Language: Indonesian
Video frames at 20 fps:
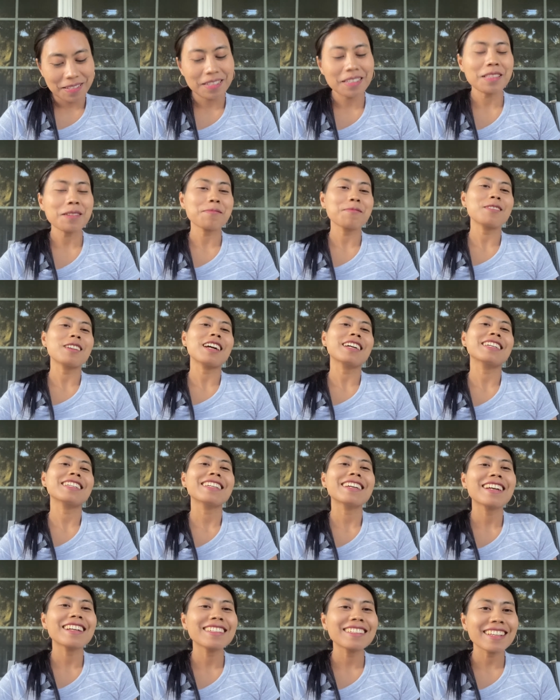Ketemu lagi
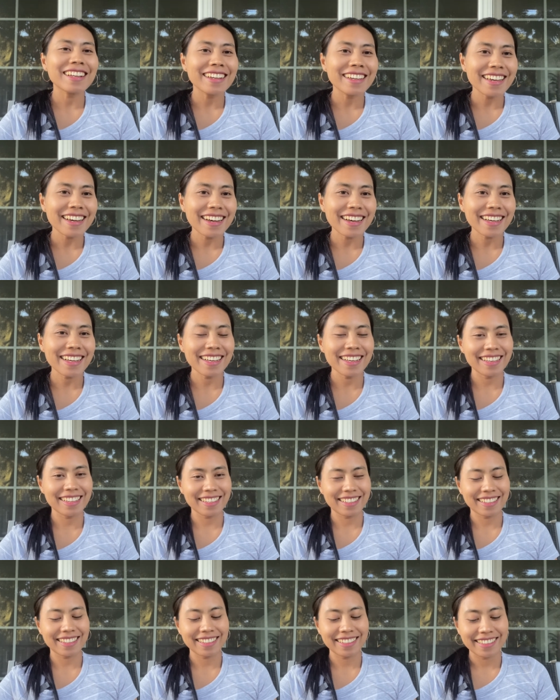dengan saya,
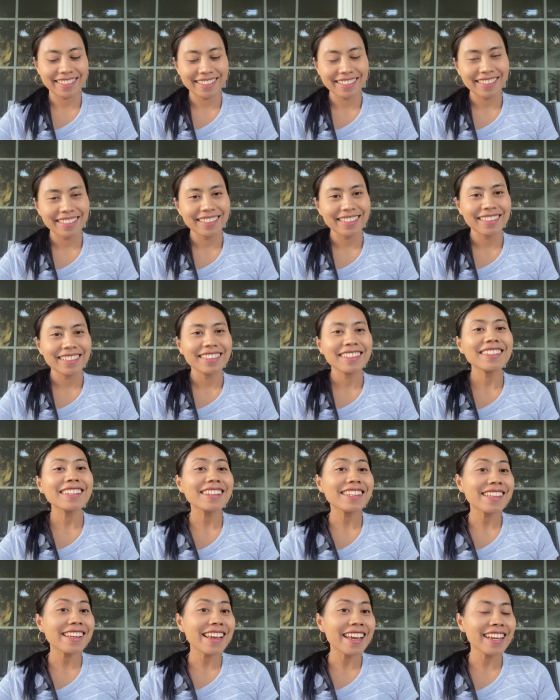
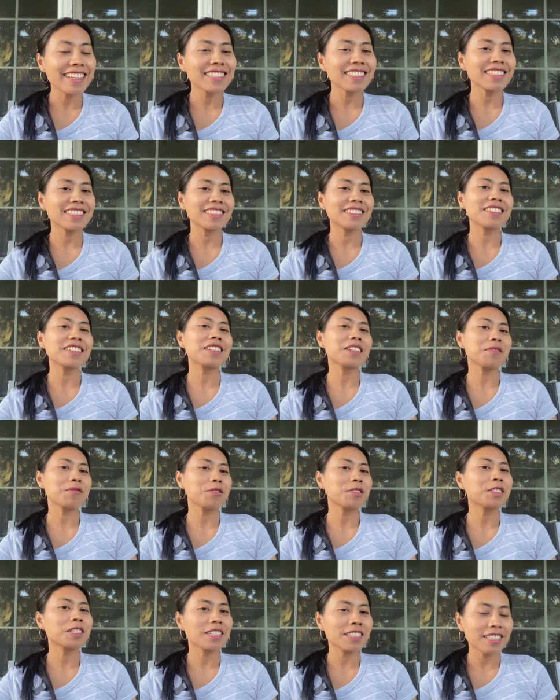Lily Hayes dari
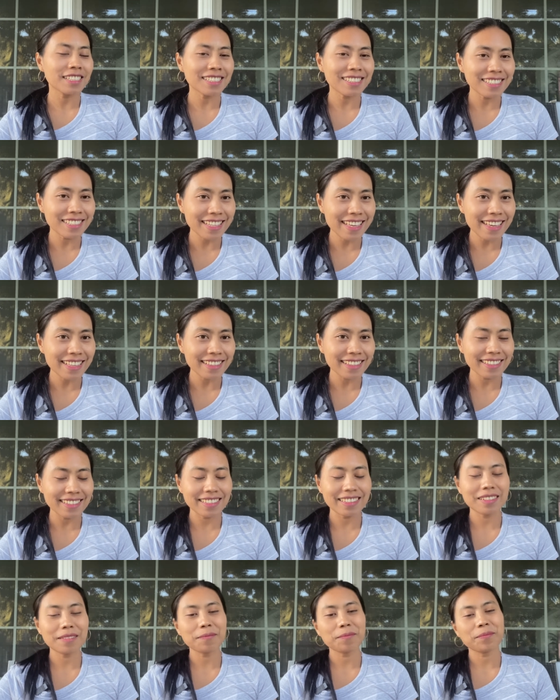Washington State.
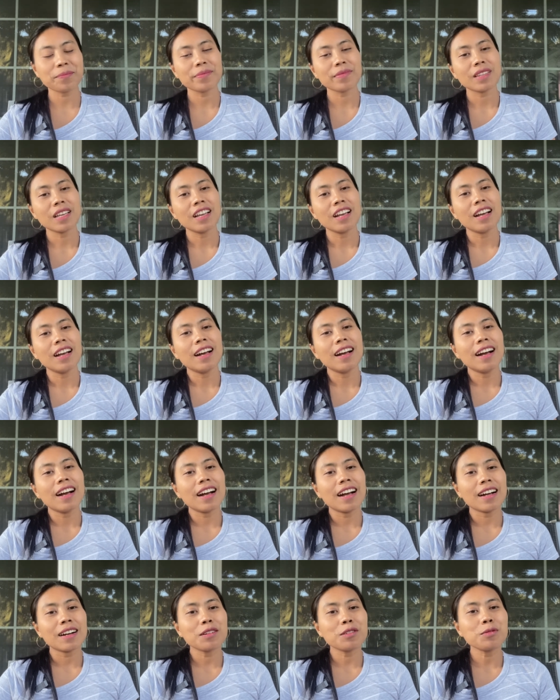
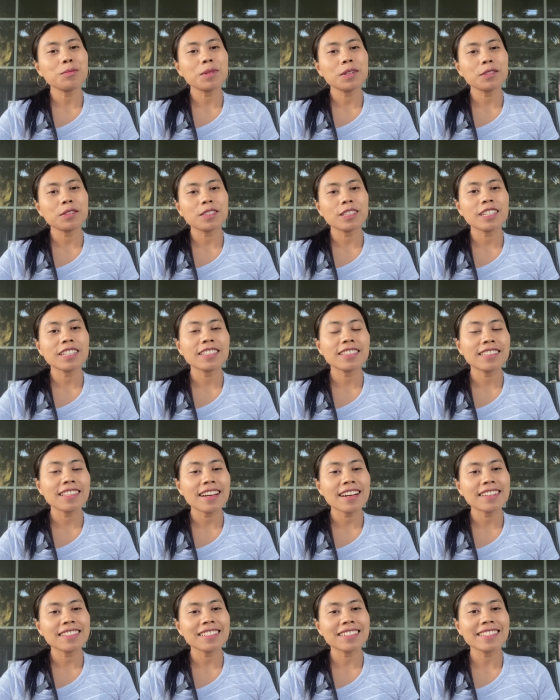Aku mau
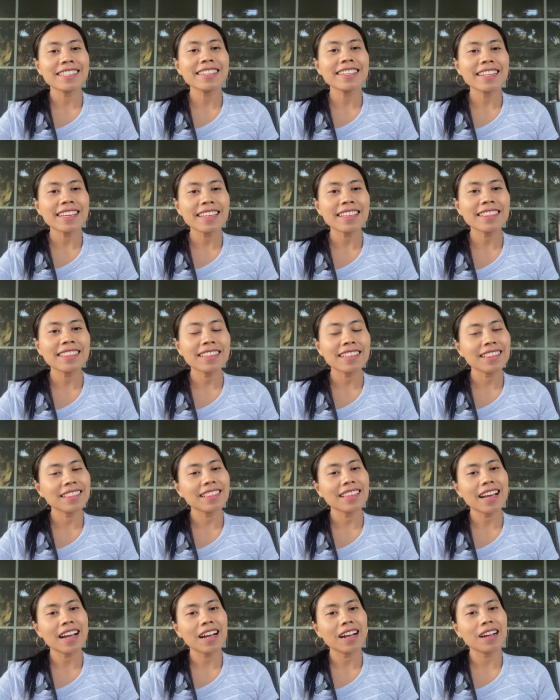cerita sedikit
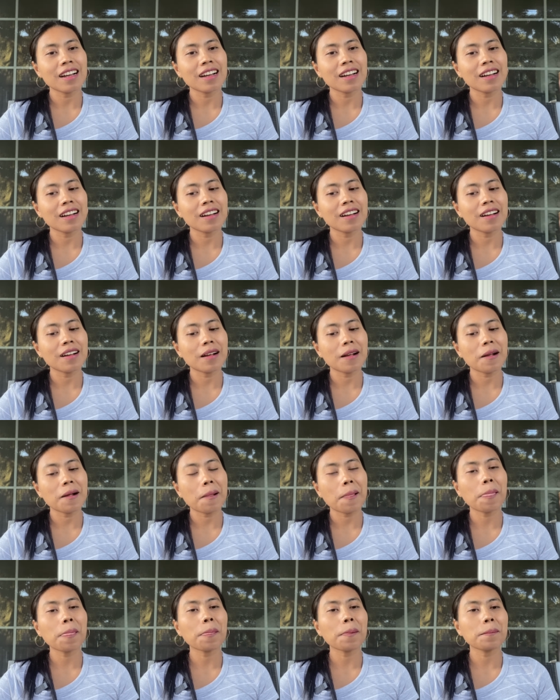tentang
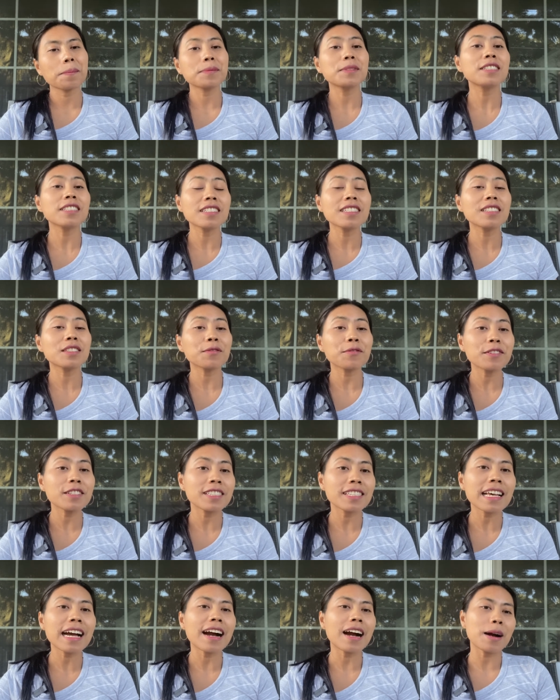um, jenis
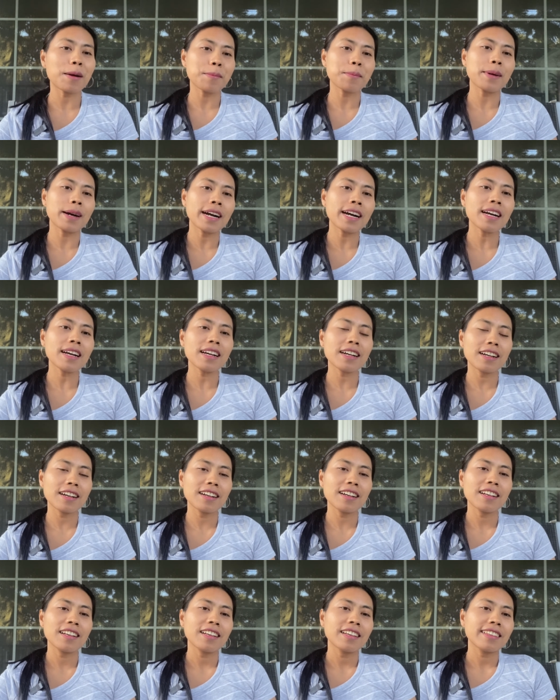visa apa
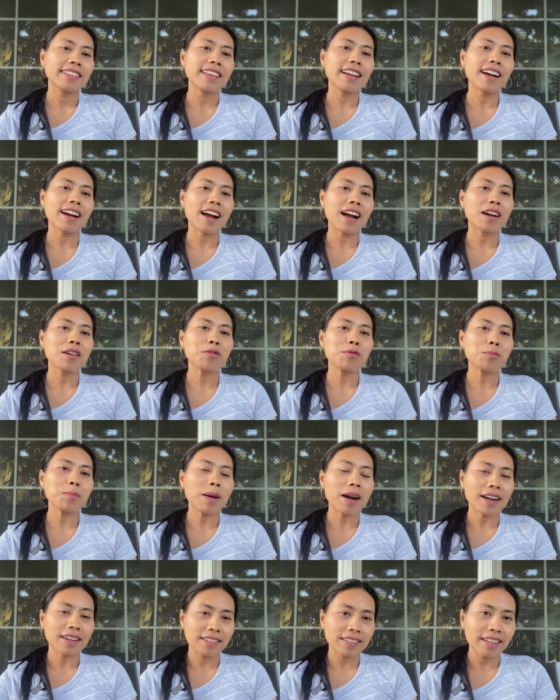yang aku
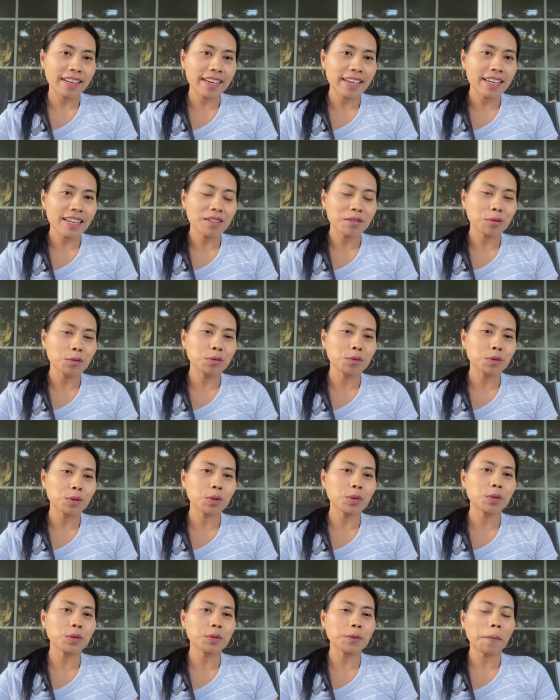pakai
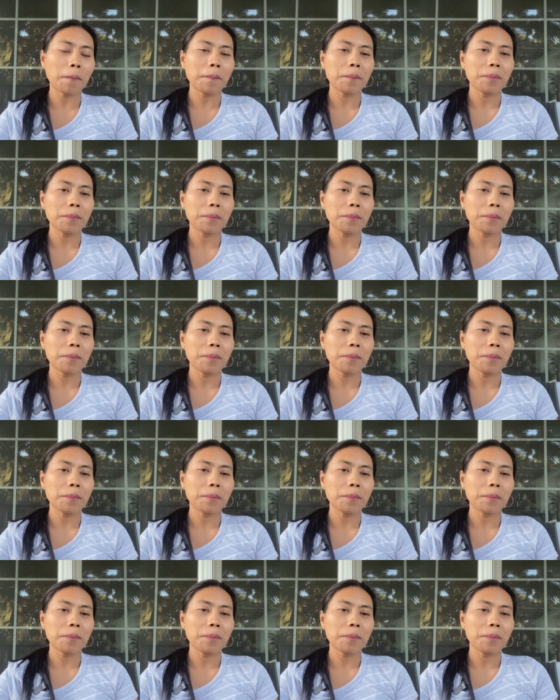untuk